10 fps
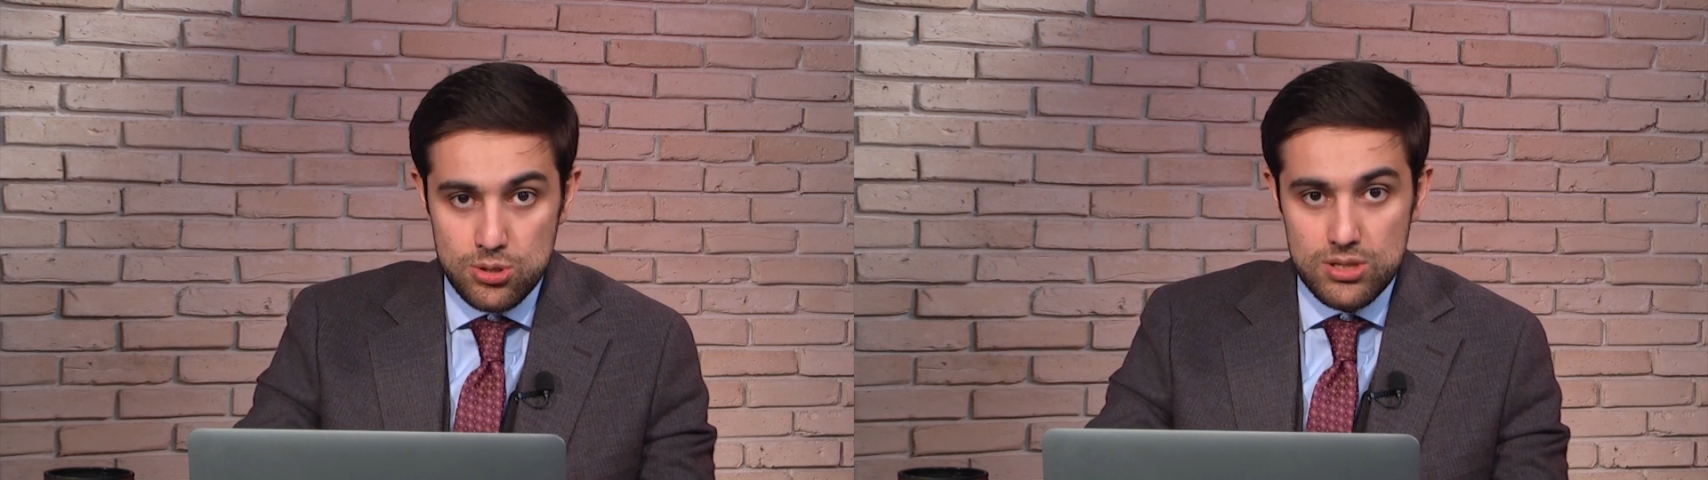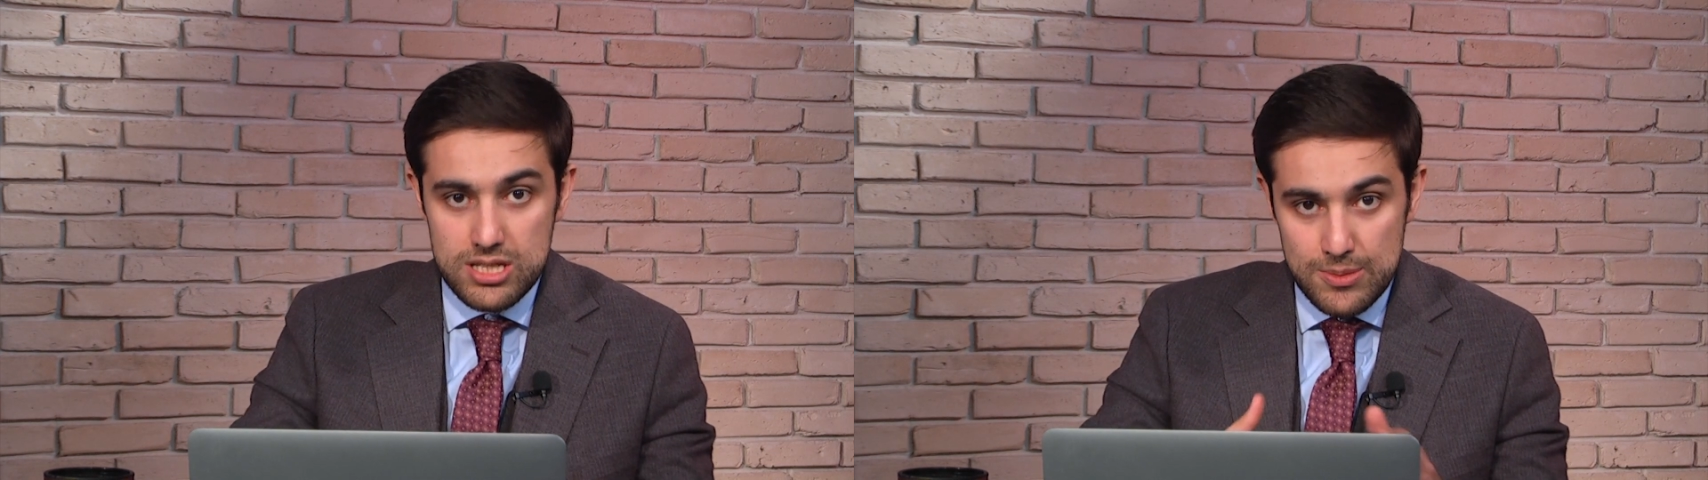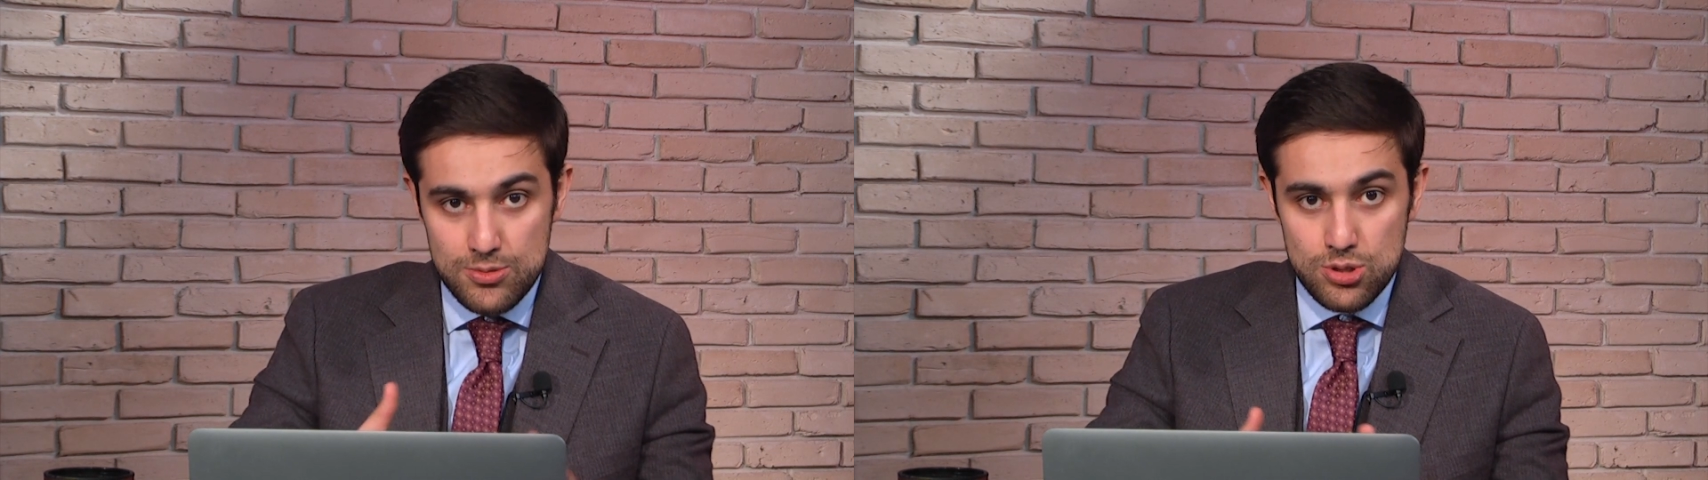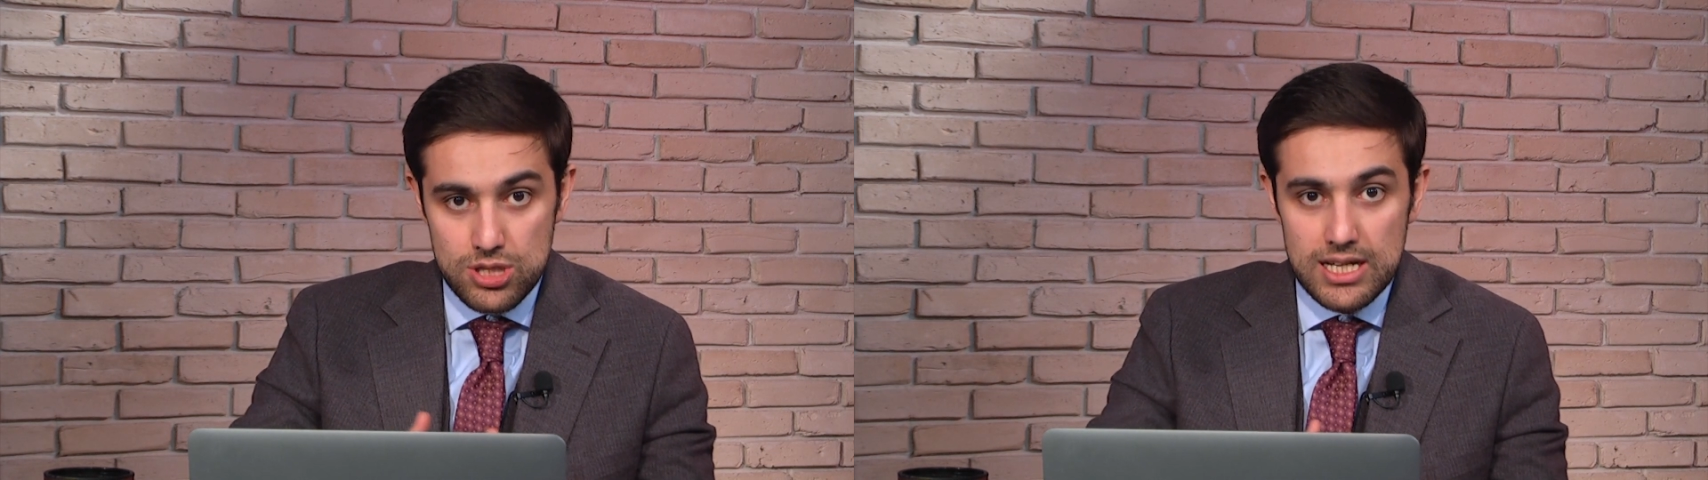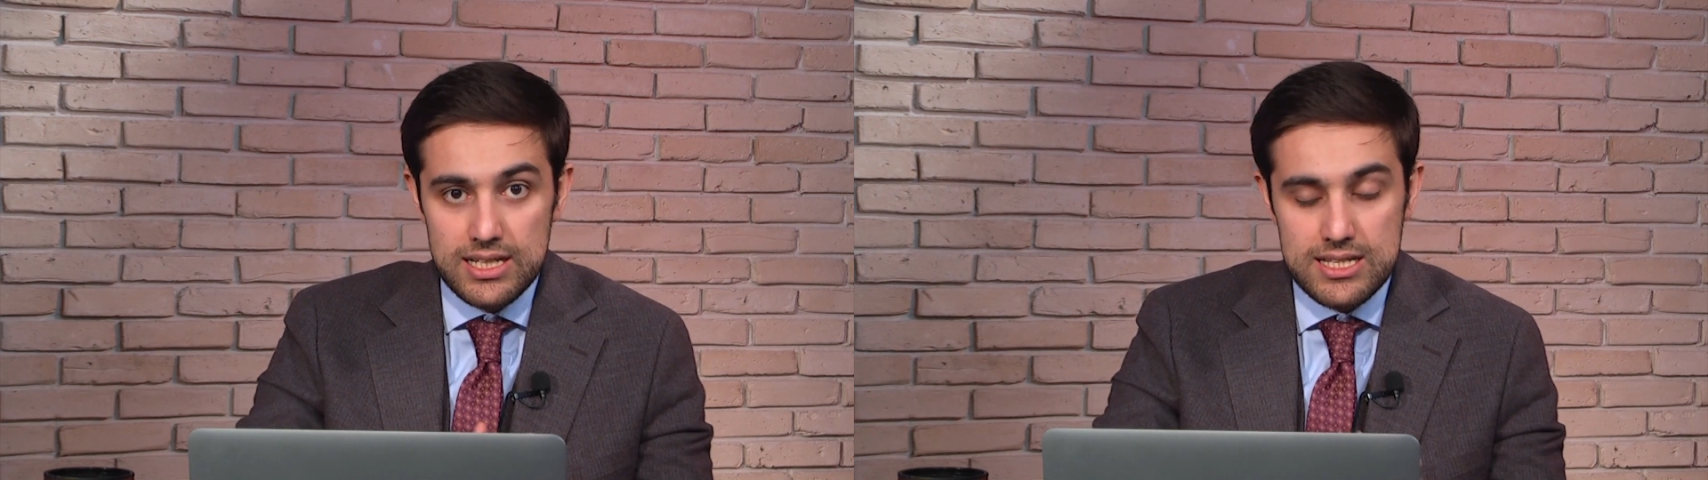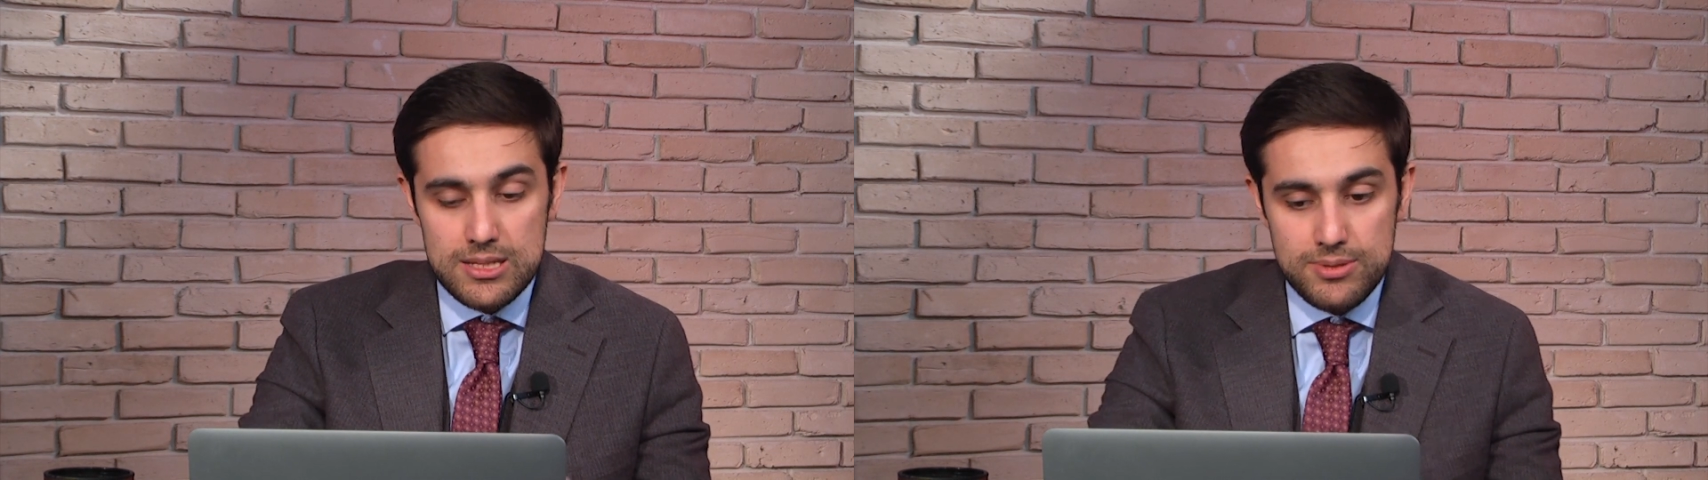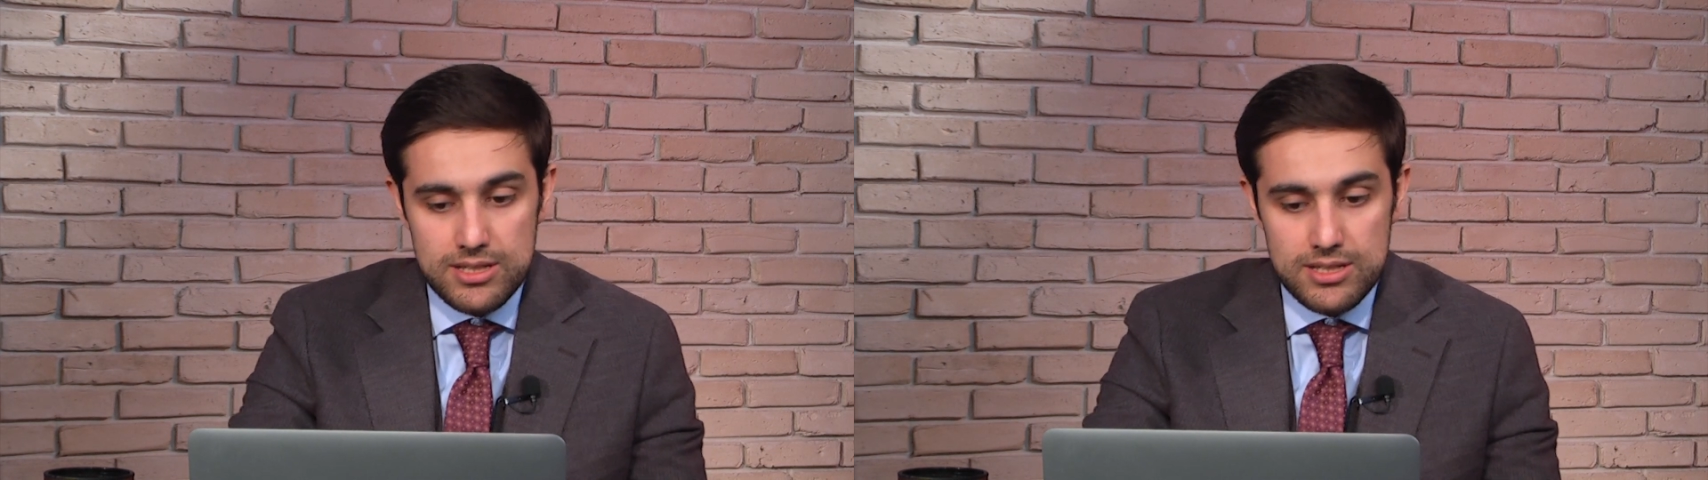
Шольц обсуждали эти